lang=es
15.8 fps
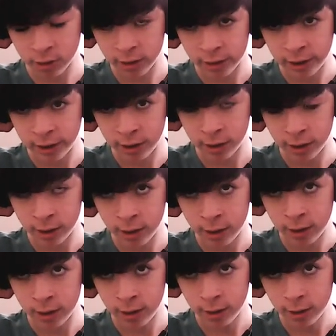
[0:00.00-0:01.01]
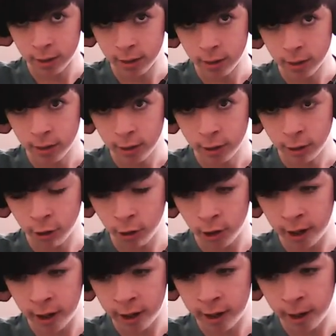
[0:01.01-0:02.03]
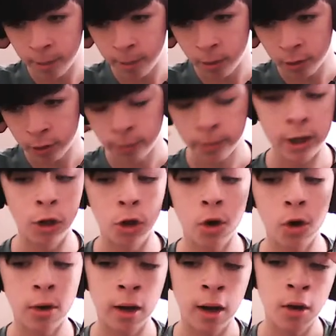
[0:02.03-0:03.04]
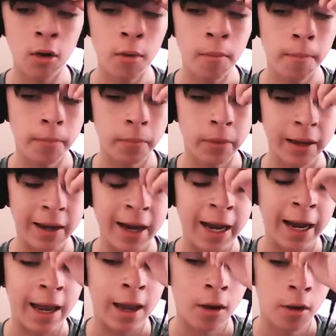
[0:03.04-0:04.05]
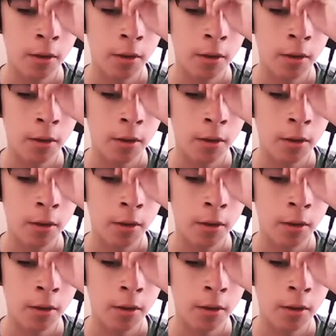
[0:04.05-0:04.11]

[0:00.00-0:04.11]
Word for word: desde el Corea-Japón 2002 creo, creo,